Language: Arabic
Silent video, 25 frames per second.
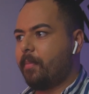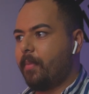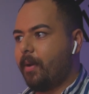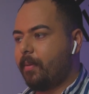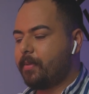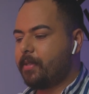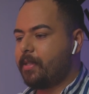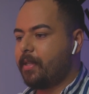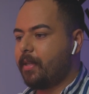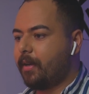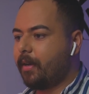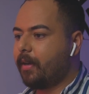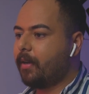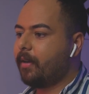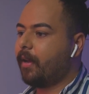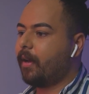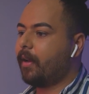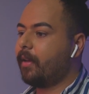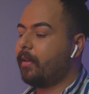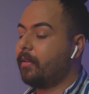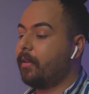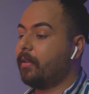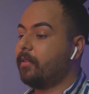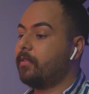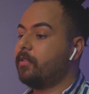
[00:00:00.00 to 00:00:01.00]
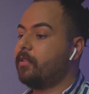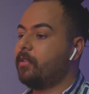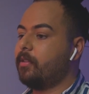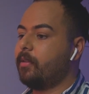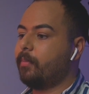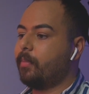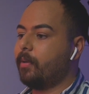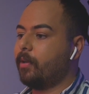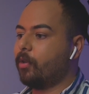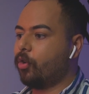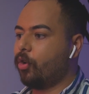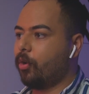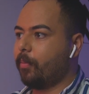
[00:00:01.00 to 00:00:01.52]
ما بصير انك انت
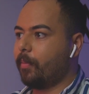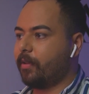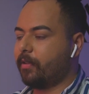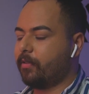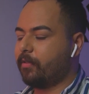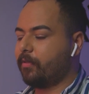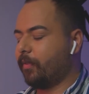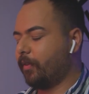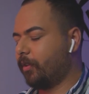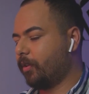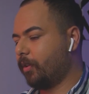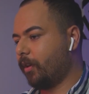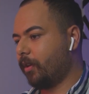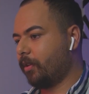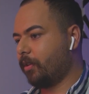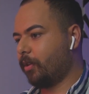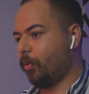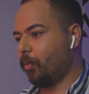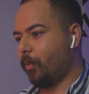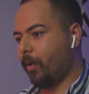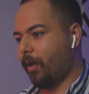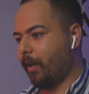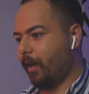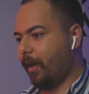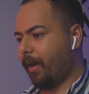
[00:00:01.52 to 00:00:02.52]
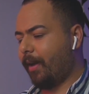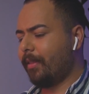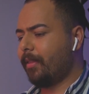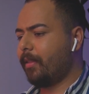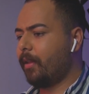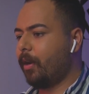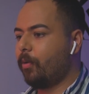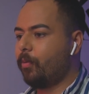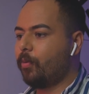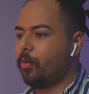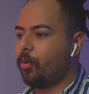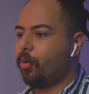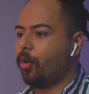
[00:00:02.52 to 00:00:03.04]
تسيب الكومنتس فترات طويله
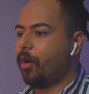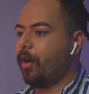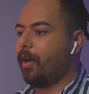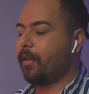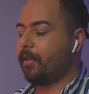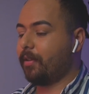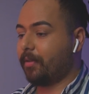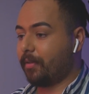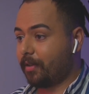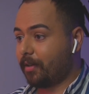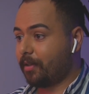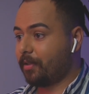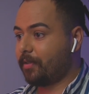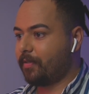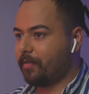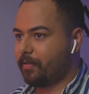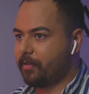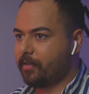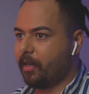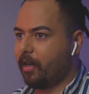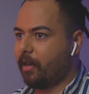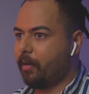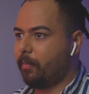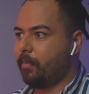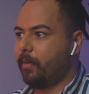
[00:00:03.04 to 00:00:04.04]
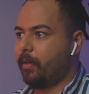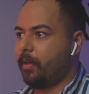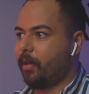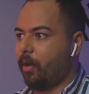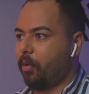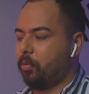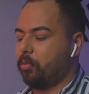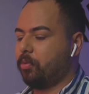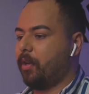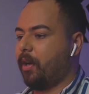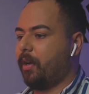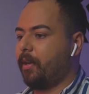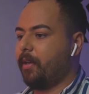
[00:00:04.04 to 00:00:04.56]
حتى لو انه كان رد سلبي
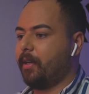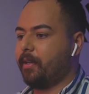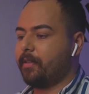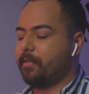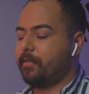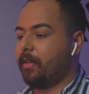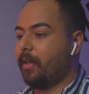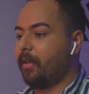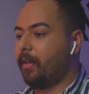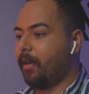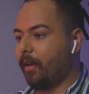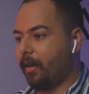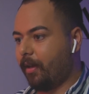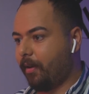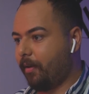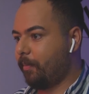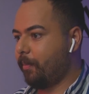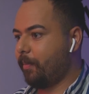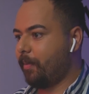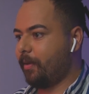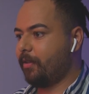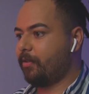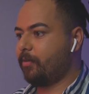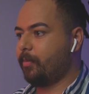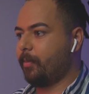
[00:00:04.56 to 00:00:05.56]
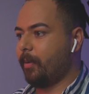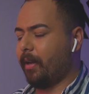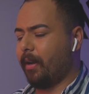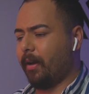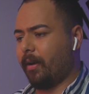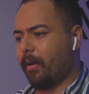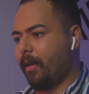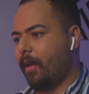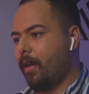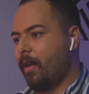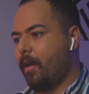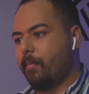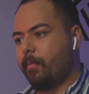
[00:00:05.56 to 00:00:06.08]
او تعليق سيء بالنسبه
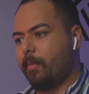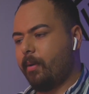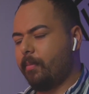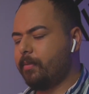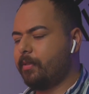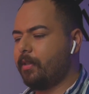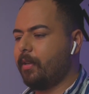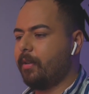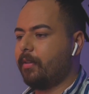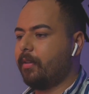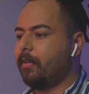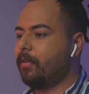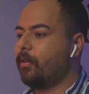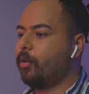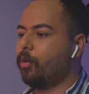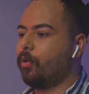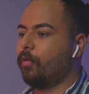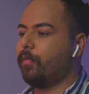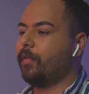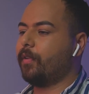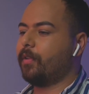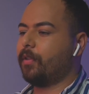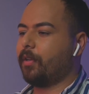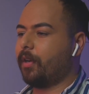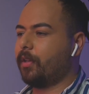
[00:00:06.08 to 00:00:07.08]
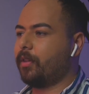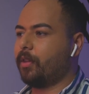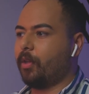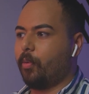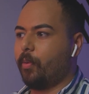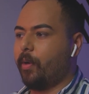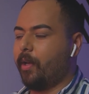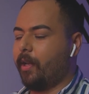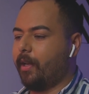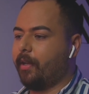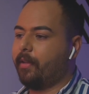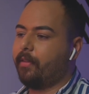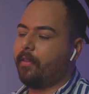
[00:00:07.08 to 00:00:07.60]
لك ما بصير تتركه فترات
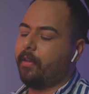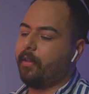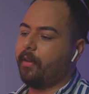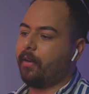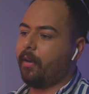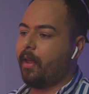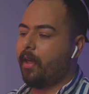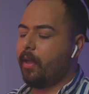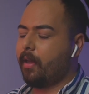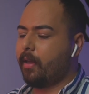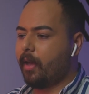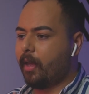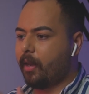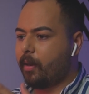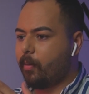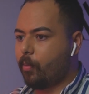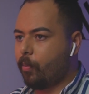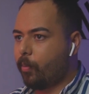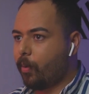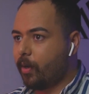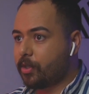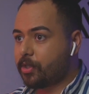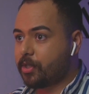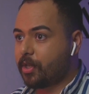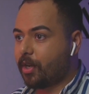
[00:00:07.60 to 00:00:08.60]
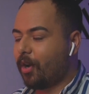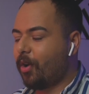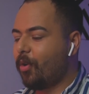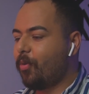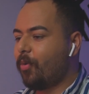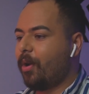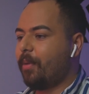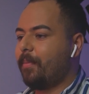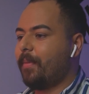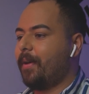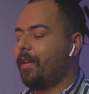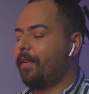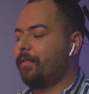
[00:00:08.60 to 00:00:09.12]
طويله كثير يعني مباشره
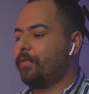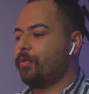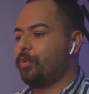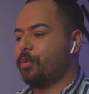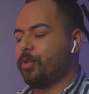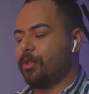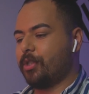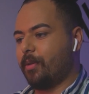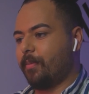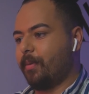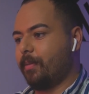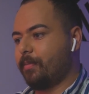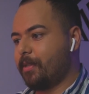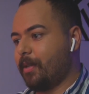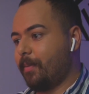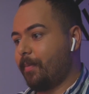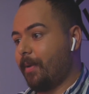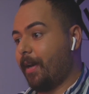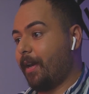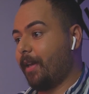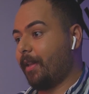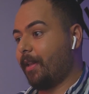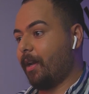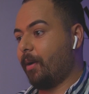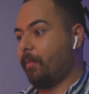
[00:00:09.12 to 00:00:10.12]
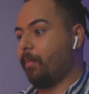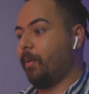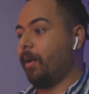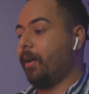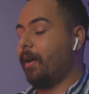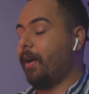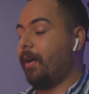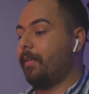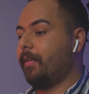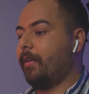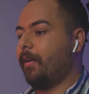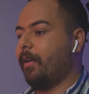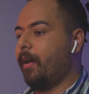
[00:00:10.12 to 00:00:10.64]
اول ما عرفت شو السبب زي ما حكيت لك
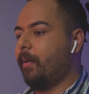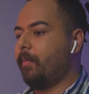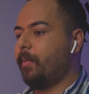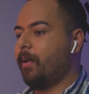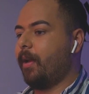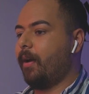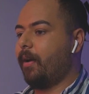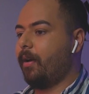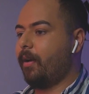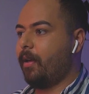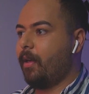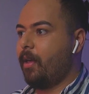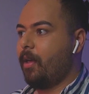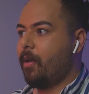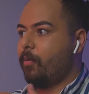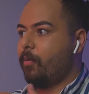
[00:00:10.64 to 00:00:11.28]
بالقاعده اللي قبلها